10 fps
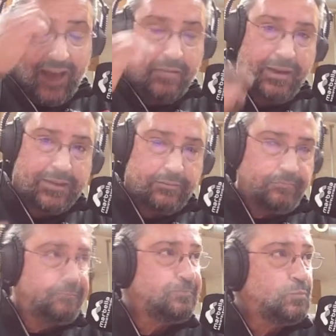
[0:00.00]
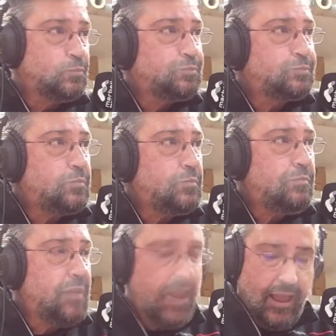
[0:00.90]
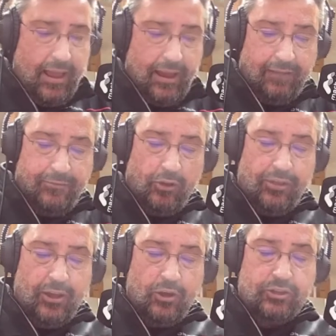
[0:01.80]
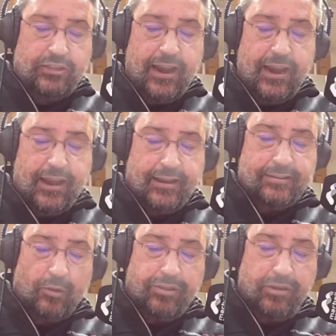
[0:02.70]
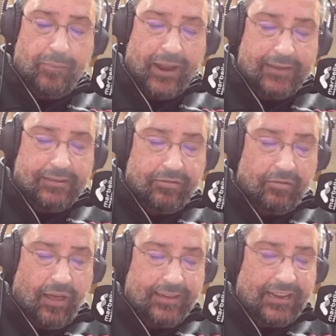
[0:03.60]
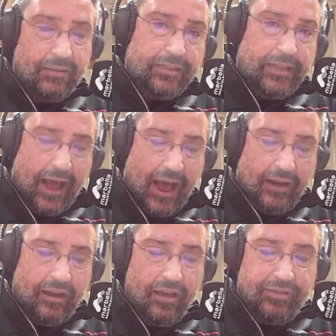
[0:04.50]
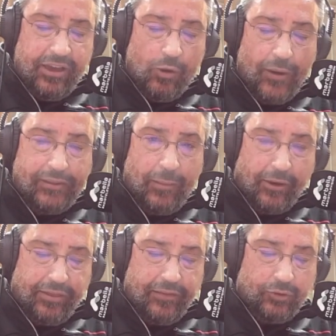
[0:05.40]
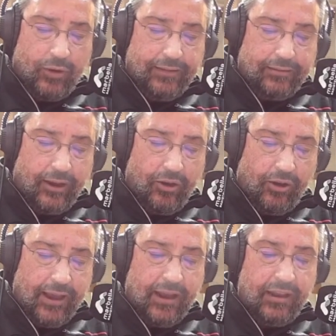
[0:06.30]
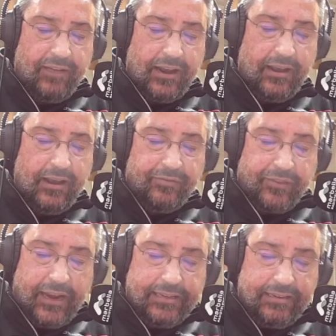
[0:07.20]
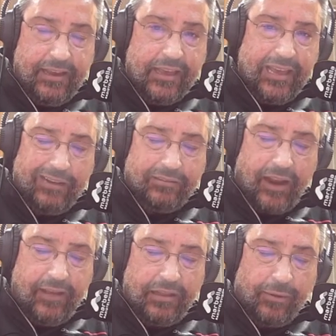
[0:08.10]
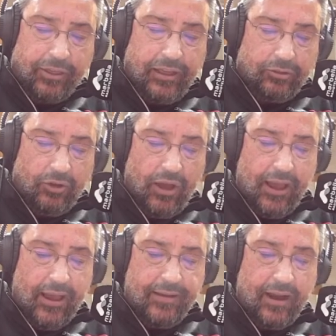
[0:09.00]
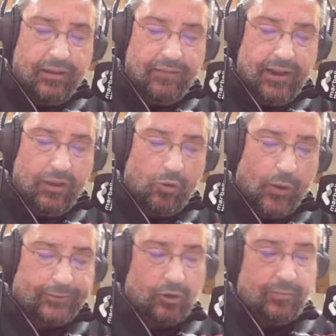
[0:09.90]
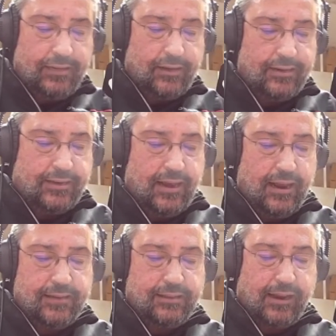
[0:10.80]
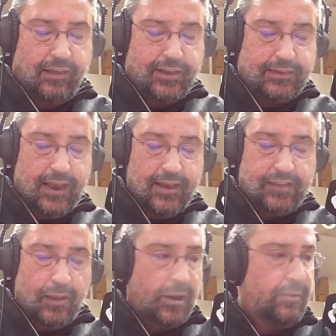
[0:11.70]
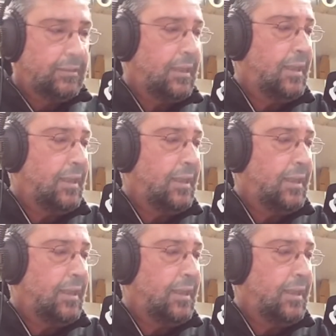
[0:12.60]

Además, el aforo de hostelería restauración para estas ciudades se limita al 50% en interior en el nivel 3 y al 30% en el nivel 4, mientras que en las terrazas se permiten